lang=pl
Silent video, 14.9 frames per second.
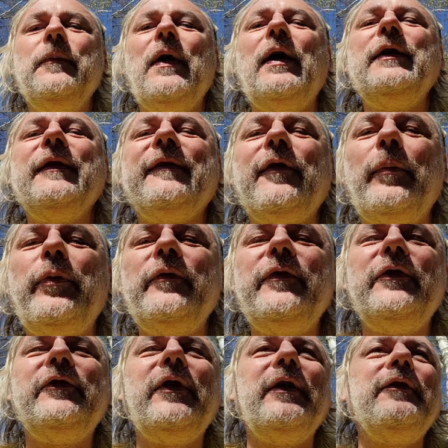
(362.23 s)
No ale co po
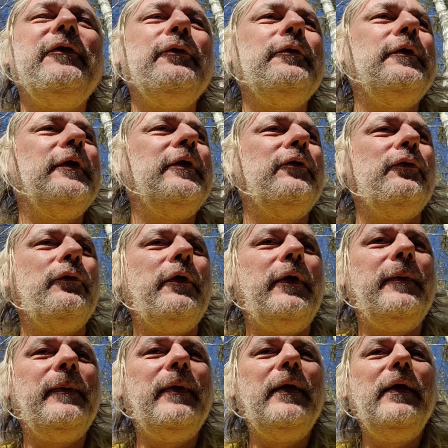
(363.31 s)
wycięciu tych tuj?
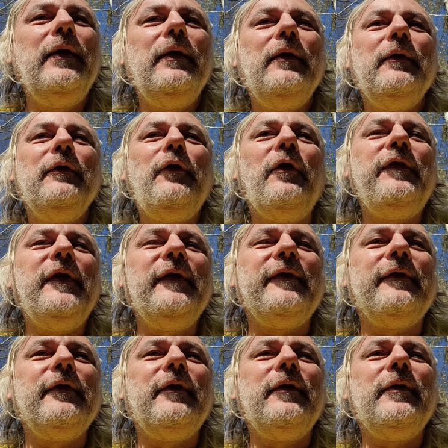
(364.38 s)
No
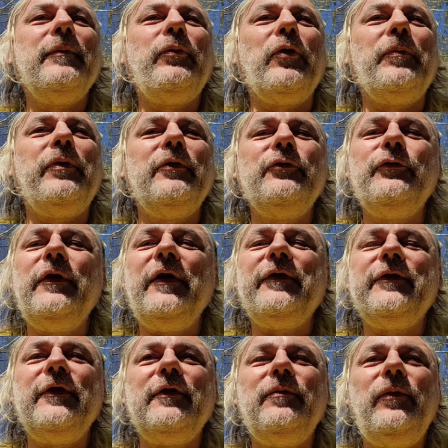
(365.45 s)
więc y, proponuję w
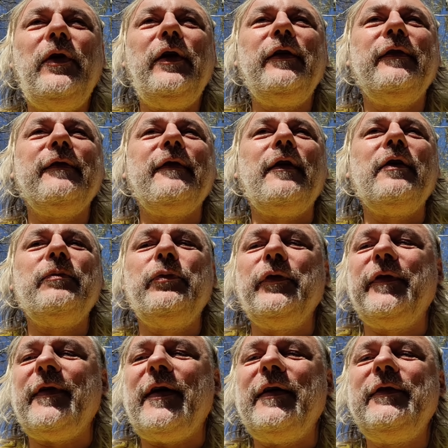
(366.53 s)
tych miejscach
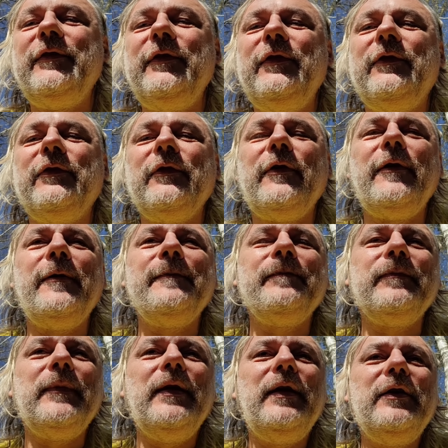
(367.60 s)
posadzić
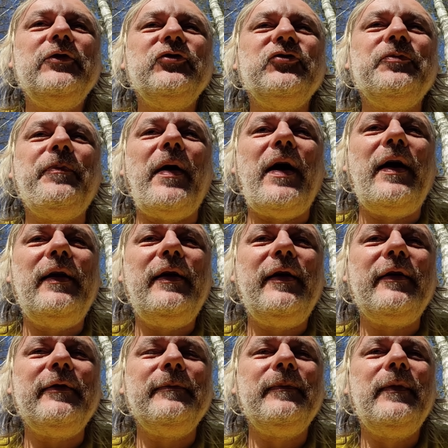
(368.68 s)

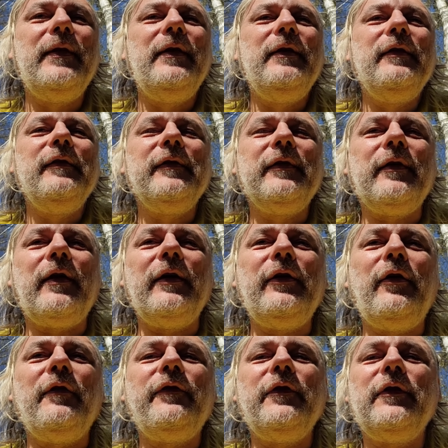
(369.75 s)
szpaler z
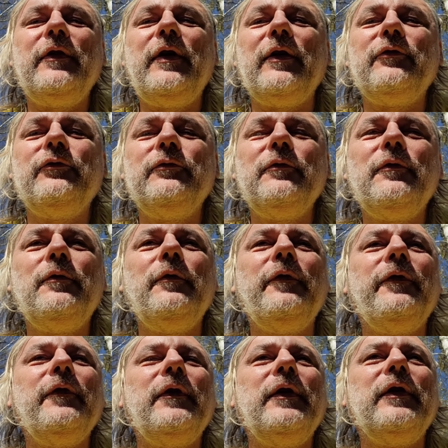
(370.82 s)
krajowych
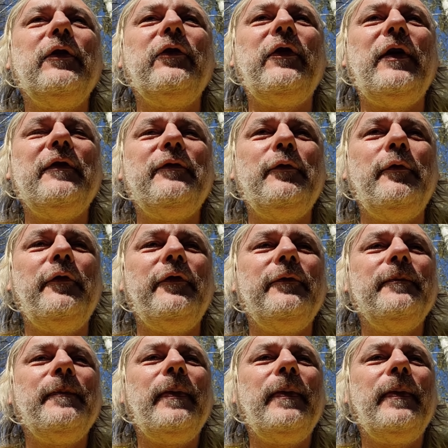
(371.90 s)
gatunków e, krzewów,